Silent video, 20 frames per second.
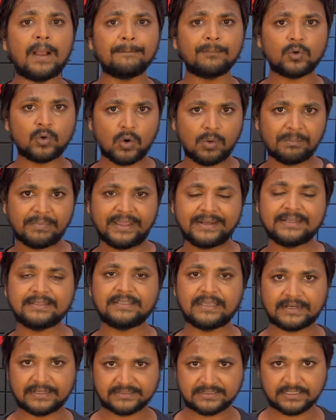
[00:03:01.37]
हमको
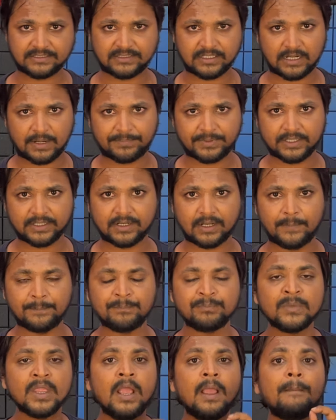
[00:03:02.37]
मैनेजर एक्सेस देना पड़ेगा
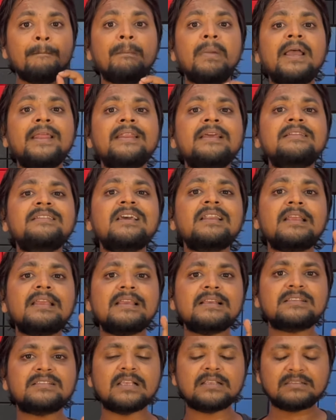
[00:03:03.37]
मैनेजर
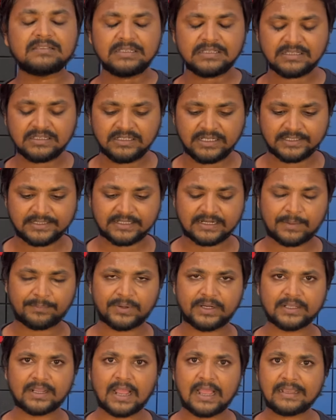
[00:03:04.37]
एक्सेस इसलिए देना
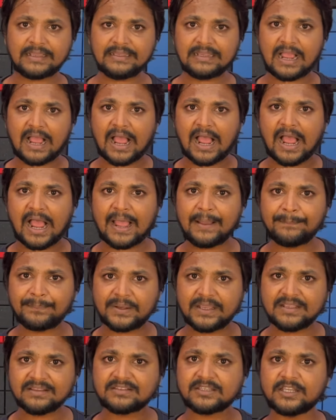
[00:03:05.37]
पड़ेगा कि
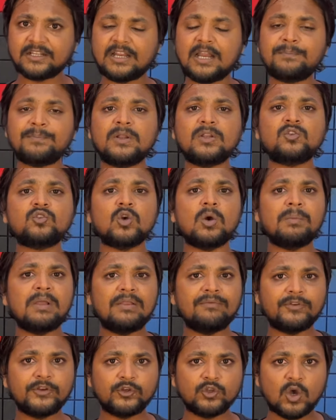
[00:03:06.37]
आपके चैनल पर जो
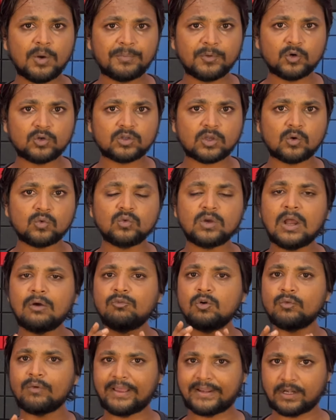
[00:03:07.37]
मैं वीडियो अपलोड करूंगा
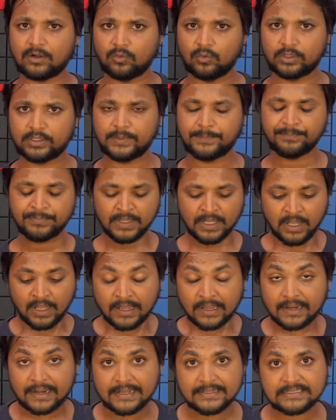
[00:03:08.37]
वो वायरल होगी
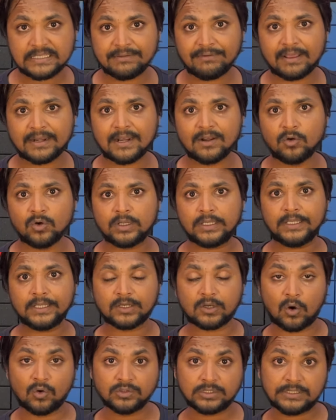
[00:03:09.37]
कैसे वायरल होगी
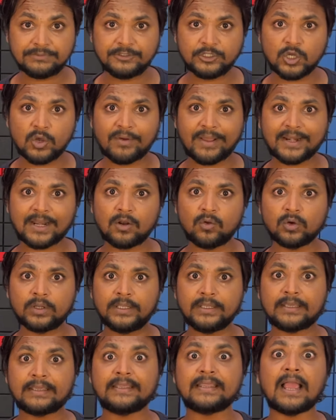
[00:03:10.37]
कौन सी वीडियो वायरल
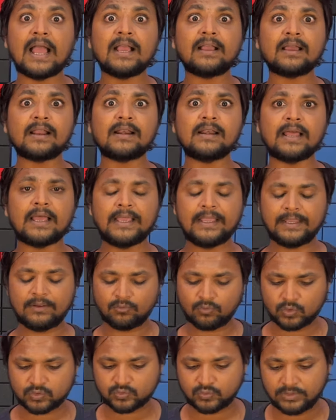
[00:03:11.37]
होगी क्या करना है
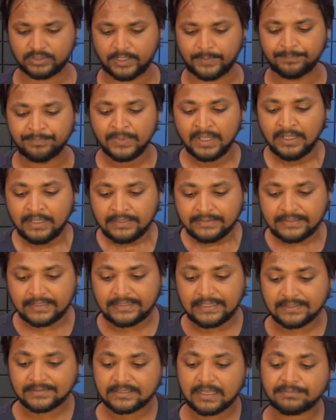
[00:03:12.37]
वो सुनिए
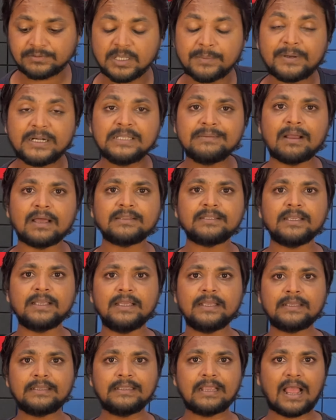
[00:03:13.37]
देखिए सबसे बड़ी बात यह
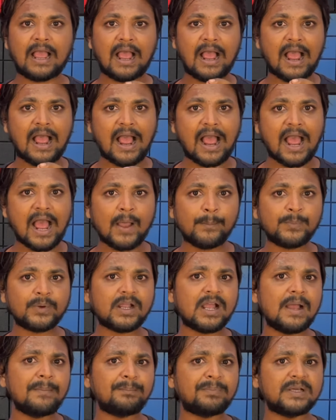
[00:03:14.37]
है कि
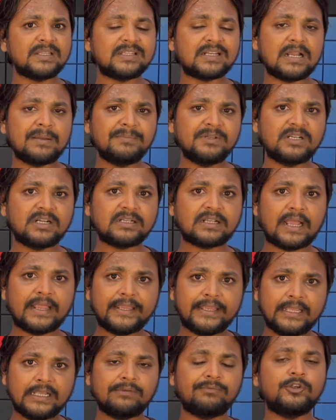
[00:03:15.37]
आपका पंद्रह मिनट का
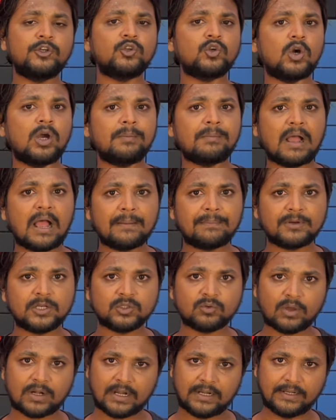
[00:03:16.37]
एक वीडियो हम आपके
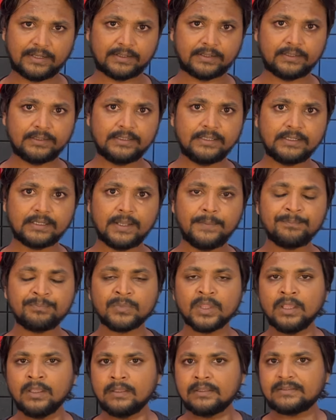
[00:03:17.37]
द्वारा लेंगे ठीक है
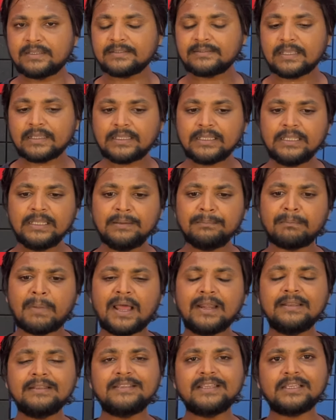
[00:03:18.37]
जैसे कि
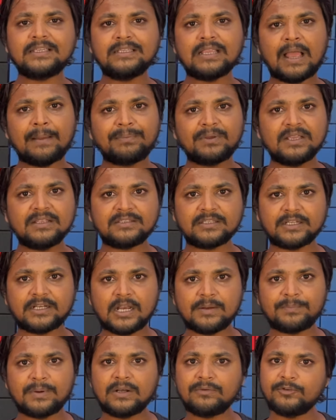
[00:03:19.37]
मान लीजिए कि आपके
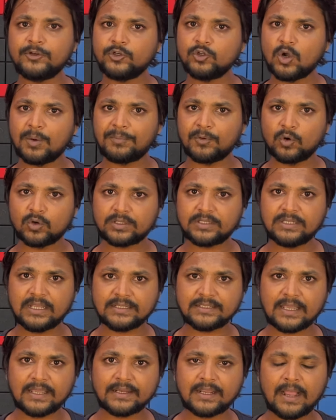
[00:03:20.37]
चैनल पर वीडियो अपलोड
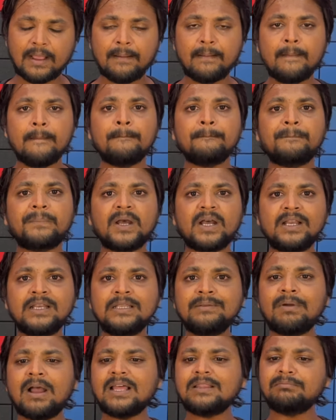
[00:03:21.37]
किया जाएगा
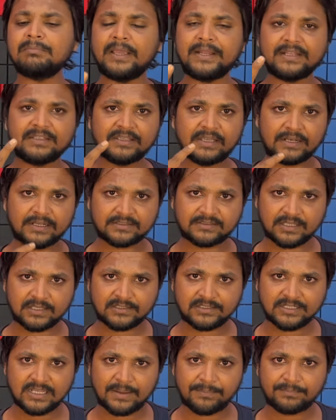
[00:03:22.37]
पहली बात मैनेजर
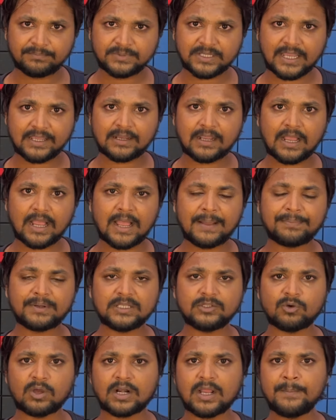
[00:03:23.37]
एक्सेस दिया जाएगा
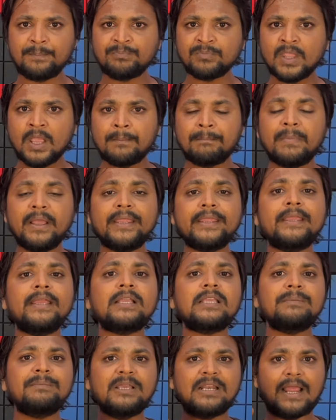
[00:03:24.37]
आपके द्वारा मैं
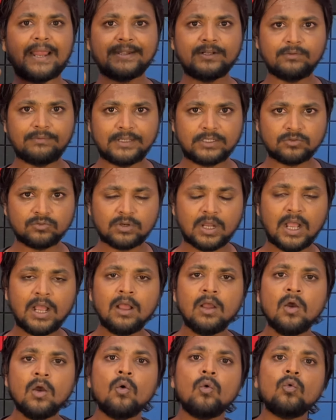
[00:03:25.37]
एक ईमेल आईडी भेजूंगा
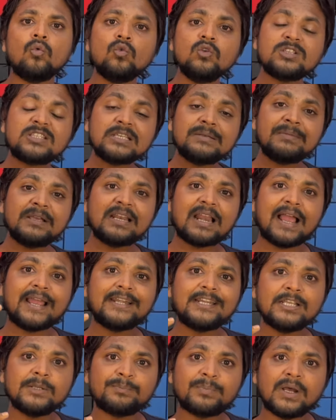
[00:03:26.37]
उस ईमेल
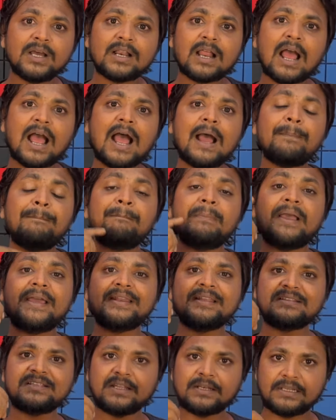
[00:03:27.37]
आईडी पर आप
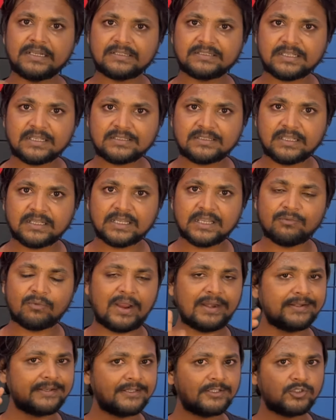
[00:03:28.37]
मैनेजर एक्सेस देंगे
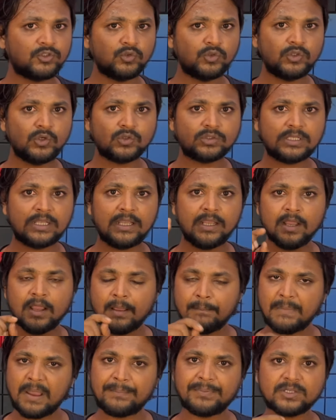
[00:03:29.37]
वाई स्टूडियो से
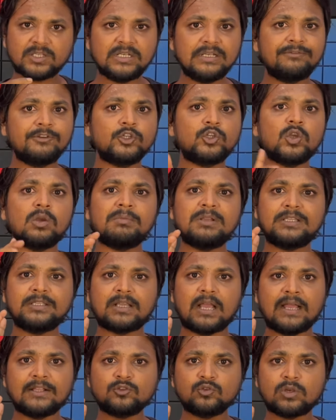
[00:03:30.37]
मैं पिछली वीडियो में
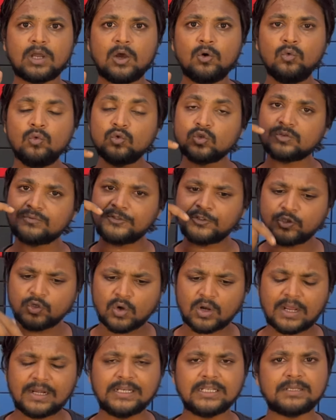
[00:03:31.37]
दिखा चुका हूं उस
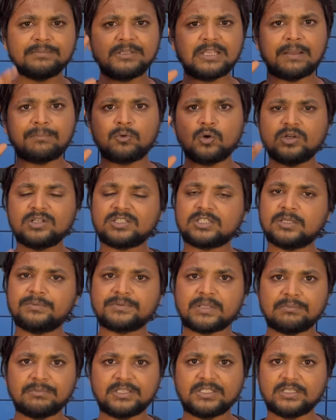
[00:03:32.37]
वीडियो का लिंक मैं आपको
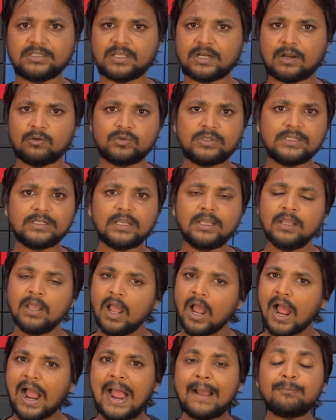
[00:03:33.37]
डिस्क्रिप्शन में दे दे रहा हूं ठीक है
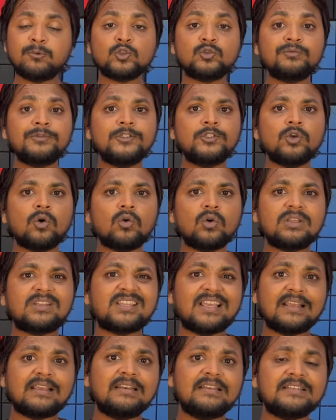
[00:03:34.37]
आप उस वीडियो को
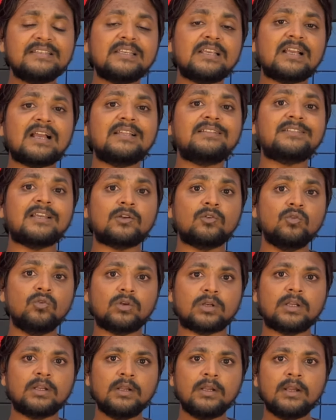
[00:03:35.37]
देख लीजिएगा
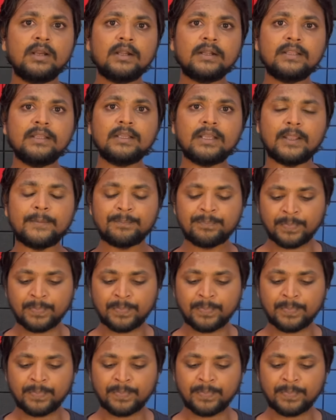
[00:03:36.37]
जरूर ठीक है